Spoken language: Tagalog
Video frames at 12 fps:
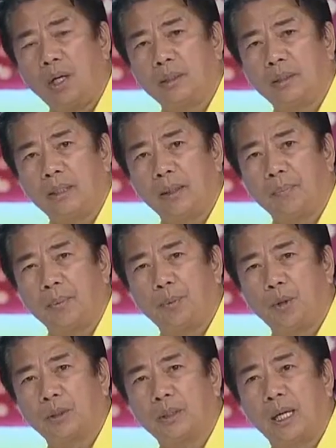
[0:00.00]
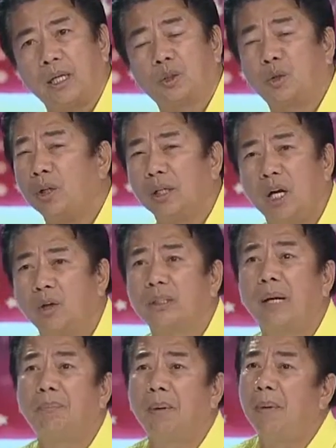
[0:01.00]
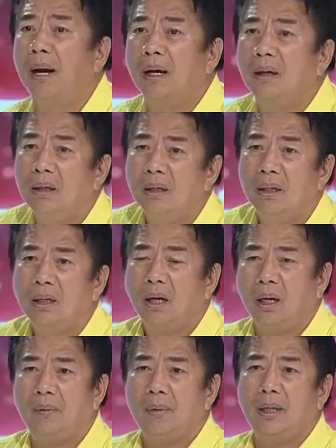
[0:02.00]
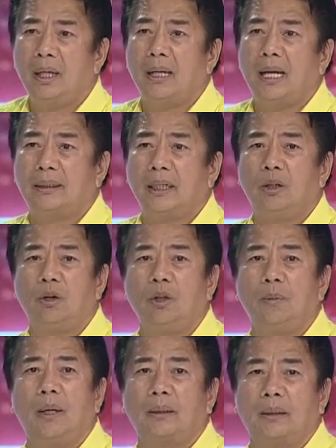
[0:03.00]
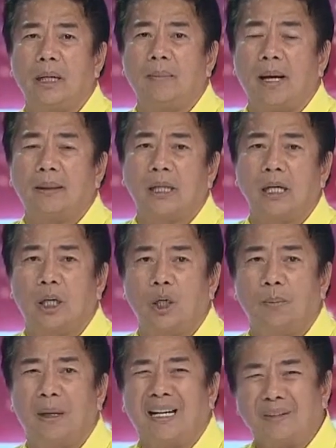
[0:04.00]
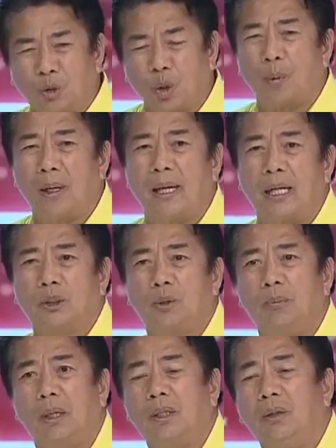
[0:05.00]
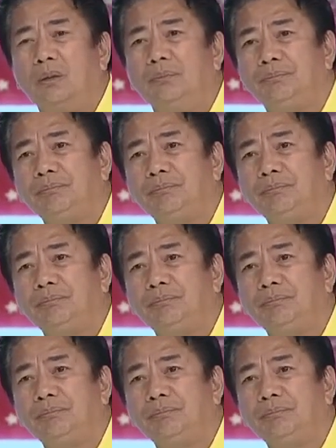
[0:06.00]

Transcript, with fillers: at siyempre po sa Surigao, saan pa ba? Alamin lang natin, no, yung mga tinamaan talaga ng sobrang lakas ng bagyo,